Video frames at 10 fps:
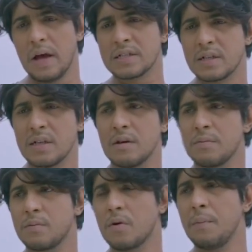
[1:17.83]
একসাথে
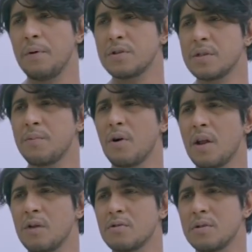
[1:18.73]
কম্পিটিশনতে
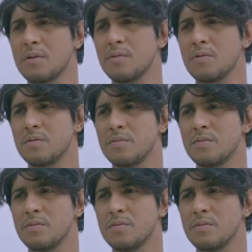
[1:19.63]
পড়ালেখা করতে পারবো